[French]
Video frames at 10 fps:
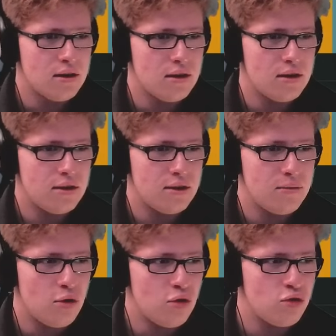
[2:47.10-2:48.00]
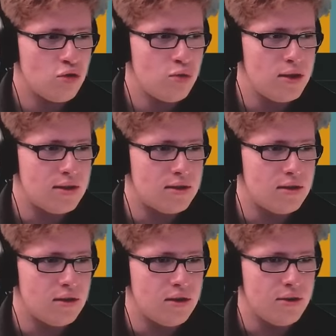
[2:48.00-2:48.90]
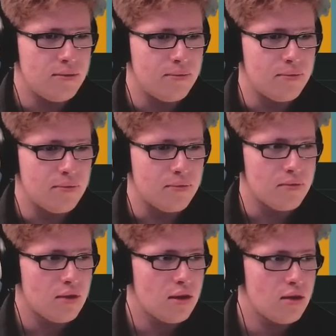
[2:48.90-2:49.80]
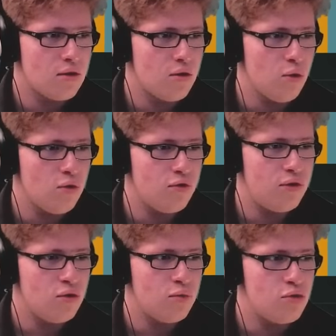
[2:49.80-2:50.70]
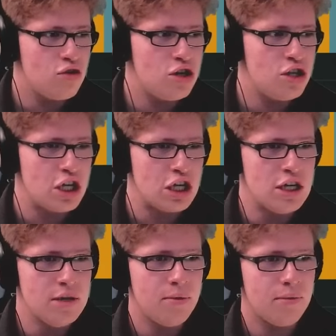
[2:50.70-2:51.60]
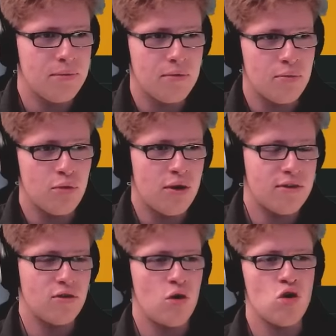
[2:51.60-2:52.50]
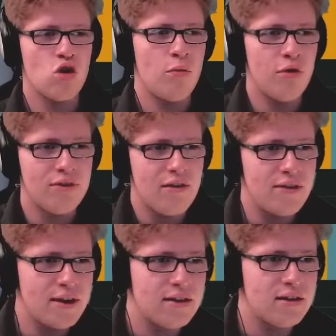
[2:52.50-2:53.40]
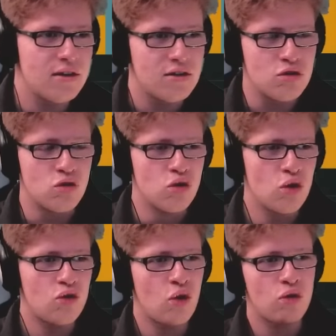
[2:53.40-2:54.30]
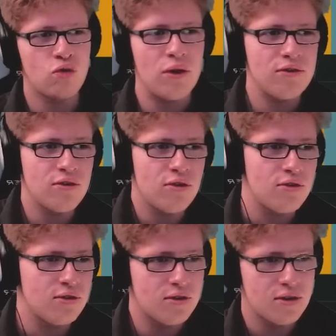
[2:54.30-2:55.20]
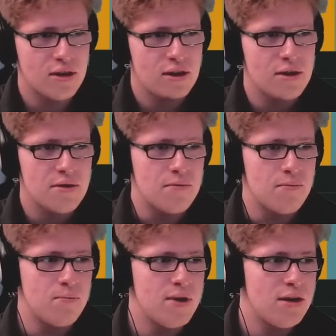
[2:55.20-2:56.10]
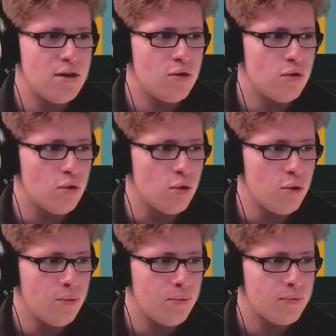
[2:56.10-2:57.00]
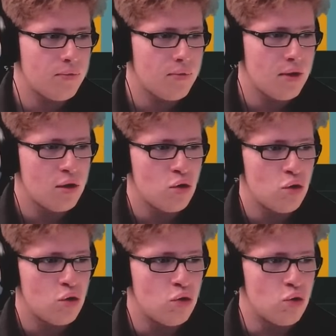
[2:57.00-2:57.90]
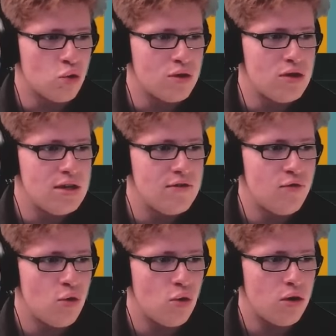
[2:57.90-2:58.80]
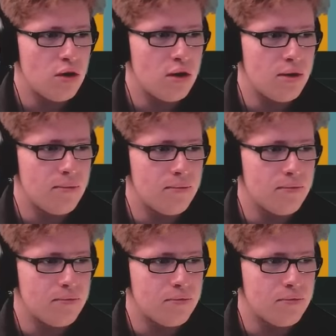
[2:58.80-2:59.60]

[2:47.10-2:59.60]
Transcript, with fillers: Euh, ensuite, on se fait notre petite équipe. Pour l'instant, on commence avec 260 000 euros. Donc niveau euh,